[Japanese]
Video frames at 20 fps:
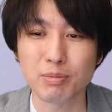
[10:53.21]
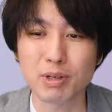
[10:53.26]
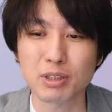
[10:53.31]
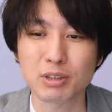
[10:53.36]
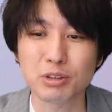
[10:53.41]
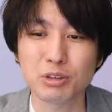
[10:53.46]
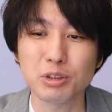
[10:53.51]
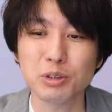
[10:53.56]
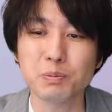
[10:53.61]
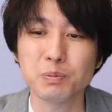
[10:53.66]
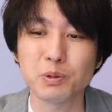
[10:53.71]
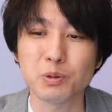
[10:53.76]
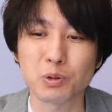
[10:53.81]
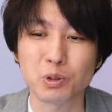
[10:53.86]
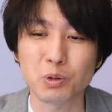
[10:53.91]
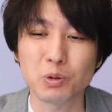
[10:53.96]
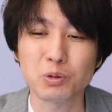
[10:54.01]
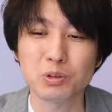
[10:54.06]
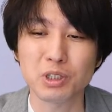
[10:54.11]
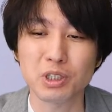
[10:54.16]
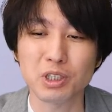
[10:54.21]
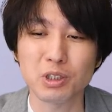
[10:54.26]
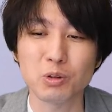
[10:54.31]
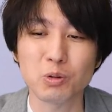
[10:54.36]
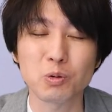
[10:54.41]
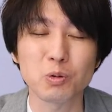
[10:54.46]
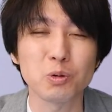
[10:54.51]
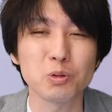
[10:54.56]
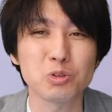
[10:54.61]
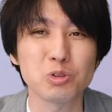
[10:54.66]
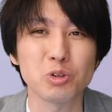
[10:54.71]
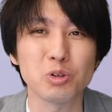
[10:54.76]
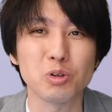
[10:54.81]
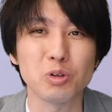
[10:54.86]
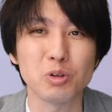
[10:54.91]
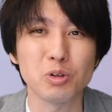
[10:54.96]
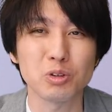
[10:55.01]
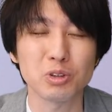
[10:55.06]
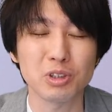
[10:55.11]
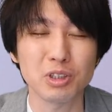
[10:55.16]
まあ、グループの業績の好
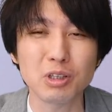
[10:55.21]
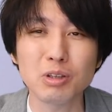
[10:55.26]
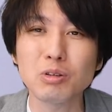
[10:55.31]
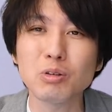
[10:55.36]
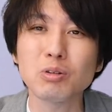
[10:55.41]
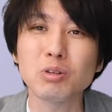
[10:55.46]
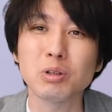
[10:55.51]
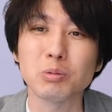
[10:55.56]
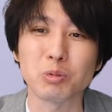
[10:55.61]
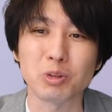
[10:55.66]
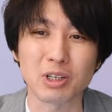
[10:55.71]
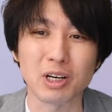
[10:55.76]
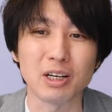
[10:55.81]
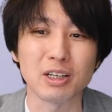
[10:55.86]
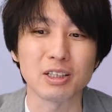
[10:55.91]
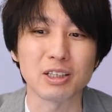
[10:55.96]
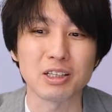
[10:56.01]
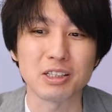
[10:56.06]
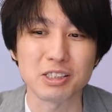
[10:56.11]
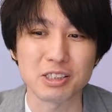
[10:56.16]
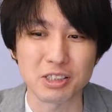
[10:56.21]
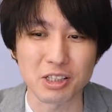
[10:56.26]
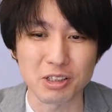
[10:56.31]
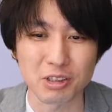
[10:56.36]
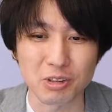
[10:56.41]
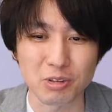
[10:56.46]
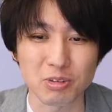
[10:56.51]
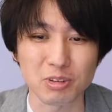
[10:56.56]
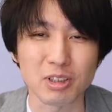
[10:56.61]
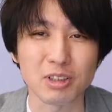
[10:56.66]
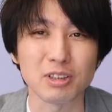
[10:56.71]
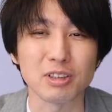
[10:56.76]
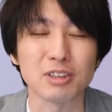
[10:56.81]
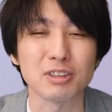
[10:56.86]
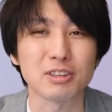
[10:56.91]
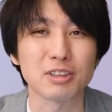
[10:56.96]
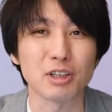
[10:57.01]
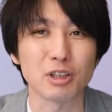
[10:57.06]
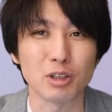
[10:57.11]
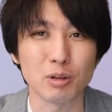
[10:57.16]
調っていうところも関係しているようなんで
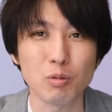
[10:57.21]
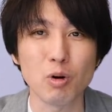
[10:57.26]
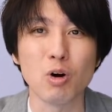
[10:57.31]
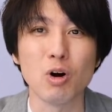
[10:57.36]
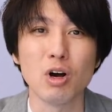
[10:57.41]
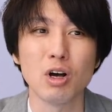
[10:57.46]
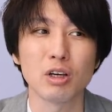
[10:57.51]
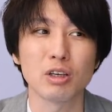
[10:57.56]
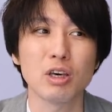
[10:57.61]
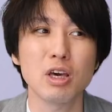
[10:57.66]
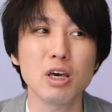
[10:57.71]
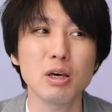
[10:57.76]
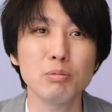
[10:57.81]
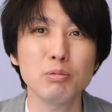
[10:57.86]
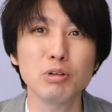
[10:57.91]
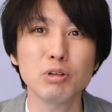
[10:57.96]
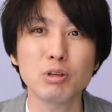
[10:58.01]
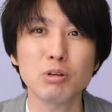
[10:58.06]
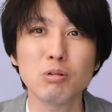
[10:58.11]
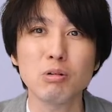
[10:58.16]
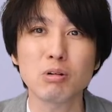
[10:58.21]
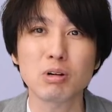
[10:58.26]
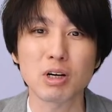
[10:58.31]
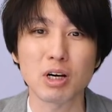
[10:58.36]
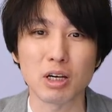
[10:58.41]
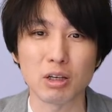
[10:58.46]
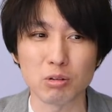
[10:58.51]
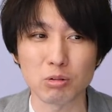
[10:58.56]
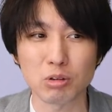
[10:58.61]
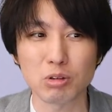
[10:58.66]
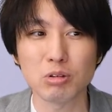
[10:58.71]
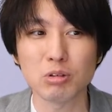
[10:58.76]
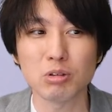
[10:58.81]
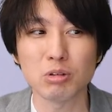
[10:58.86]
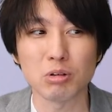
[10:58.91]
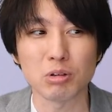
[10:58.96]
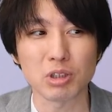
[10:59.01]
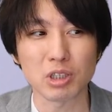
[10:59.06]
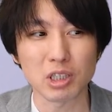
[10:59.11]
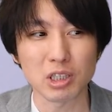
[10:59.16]
すけれどもゲーム業界の給
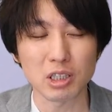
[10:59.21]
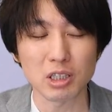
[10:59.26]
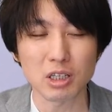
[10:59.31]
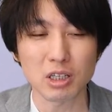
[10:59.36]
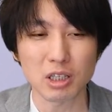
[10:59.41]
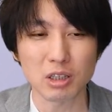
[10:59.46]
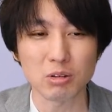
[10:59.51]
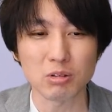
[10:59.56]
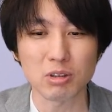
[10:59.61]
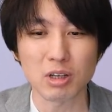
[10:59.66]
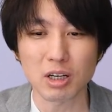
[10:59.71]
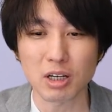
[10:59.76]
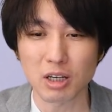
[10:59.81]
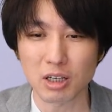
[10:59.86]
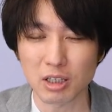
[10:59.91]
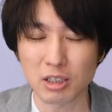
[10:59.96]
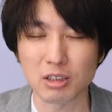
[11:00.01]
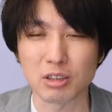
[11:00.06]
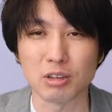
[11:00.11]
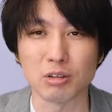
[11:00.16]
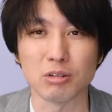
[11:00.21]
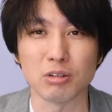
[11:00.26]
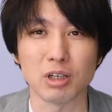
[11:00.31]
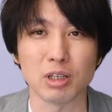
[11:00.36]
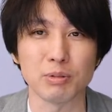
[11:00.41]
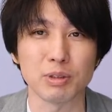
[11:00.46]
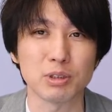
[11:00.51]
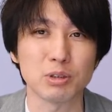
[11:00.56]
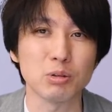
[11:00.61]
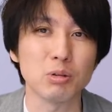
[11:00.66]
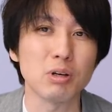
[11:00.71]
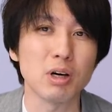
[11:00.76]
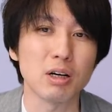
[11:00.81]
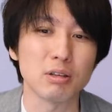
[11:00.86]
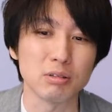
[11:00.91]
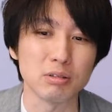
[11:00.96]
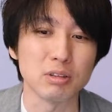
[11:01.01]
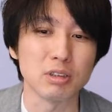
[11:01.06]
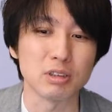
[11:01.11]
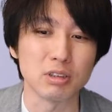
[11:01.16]
与引き上げの流れっていうのが今すごいあ
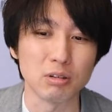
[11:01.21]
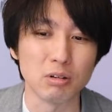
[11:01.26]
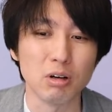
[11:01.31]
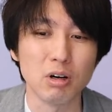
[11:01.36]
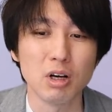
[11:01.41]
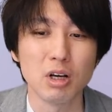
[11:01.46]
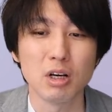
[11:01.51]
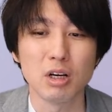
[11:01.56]
るんですよ、